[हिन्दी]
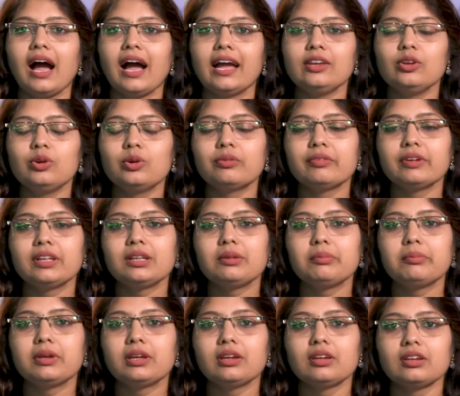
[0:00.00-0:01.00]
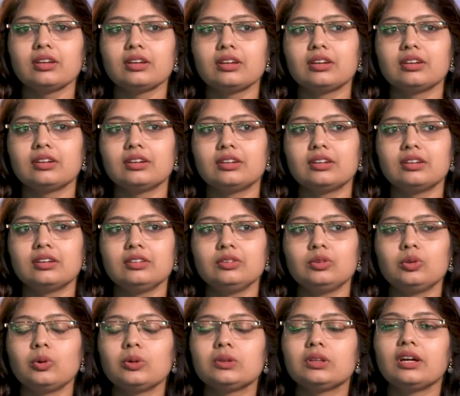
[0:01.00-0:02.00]
आयुर्वेद में
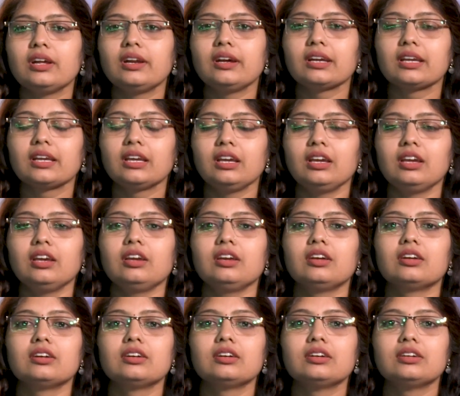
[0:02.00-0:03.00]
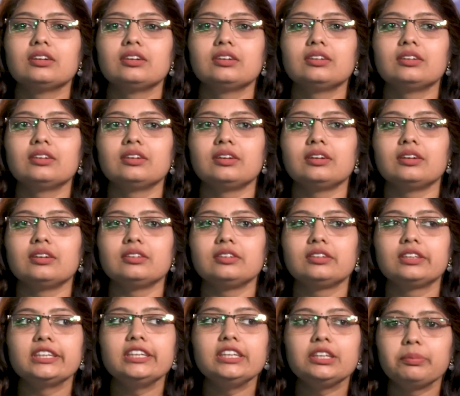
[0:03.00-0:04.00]
दो तरह की
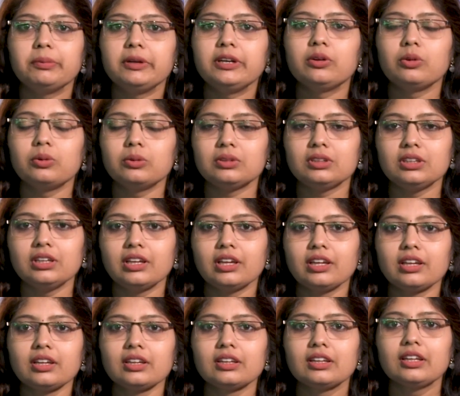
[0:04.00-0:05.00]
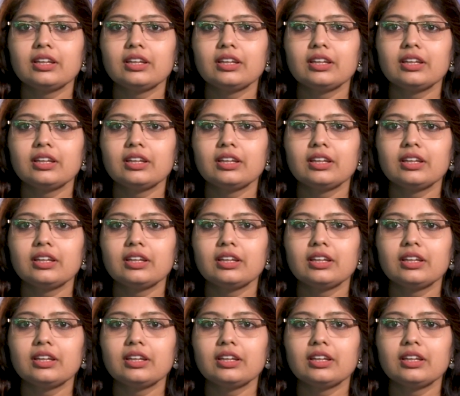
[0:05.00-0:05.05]
ट्रीटमेंट होती है